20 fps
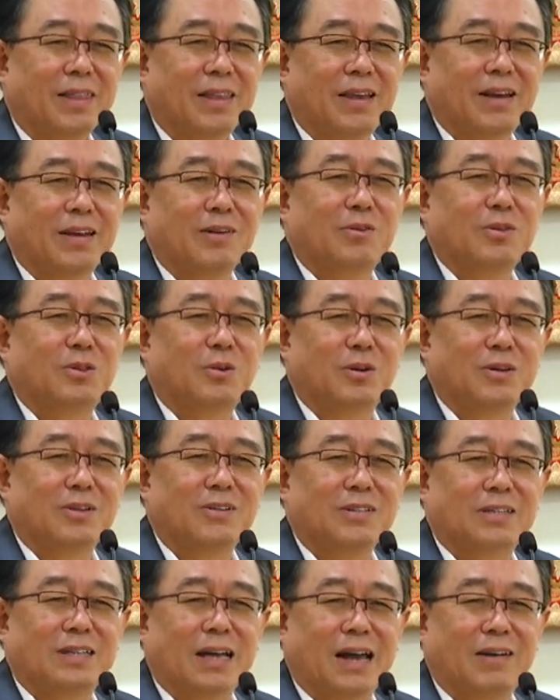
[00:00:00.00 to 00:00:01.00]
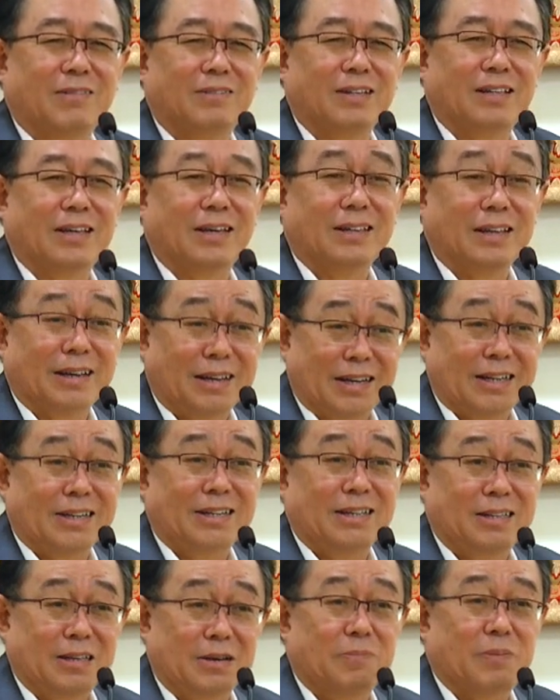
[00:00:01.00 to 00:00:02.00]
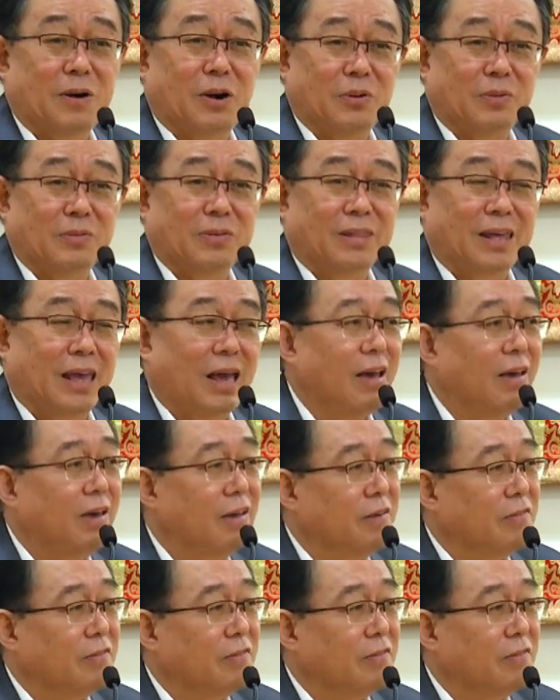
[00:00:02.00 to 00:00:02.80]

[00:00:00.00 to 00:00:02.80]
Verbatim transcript: 你给我多少钱，我天天跟着你保护你，